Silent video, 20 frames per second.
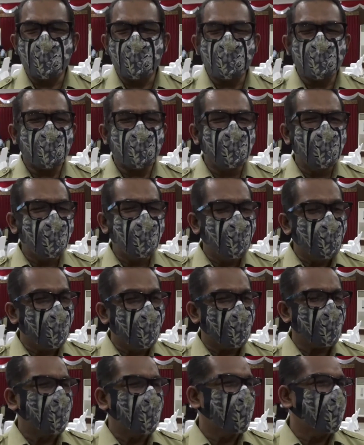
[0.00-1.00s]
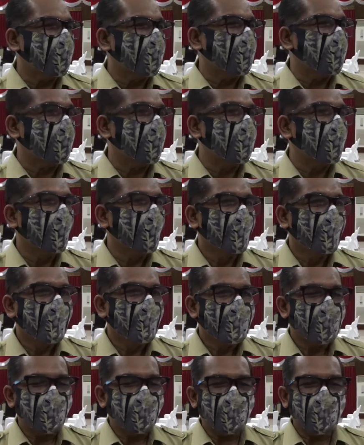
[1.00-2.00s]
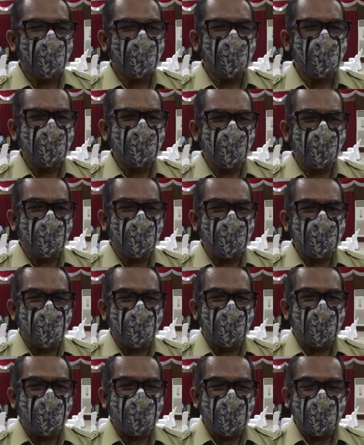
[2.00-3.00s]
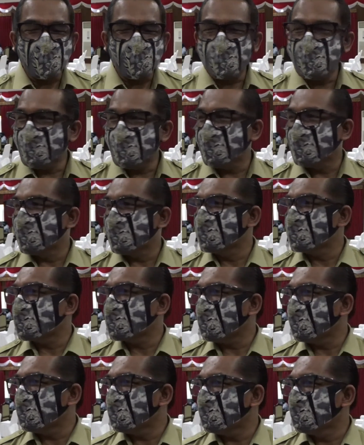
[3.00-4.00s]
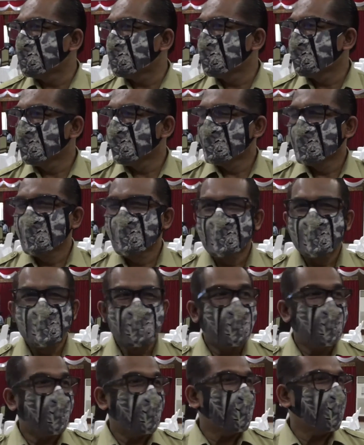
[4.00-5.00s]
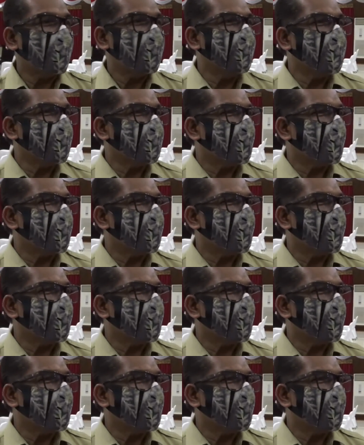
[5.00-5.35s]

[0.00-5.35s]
sebenarnya SD lebih mudah sebetulnya ya. Tapi kan pola perilaku SD ini yang agak susah. Ya kan kan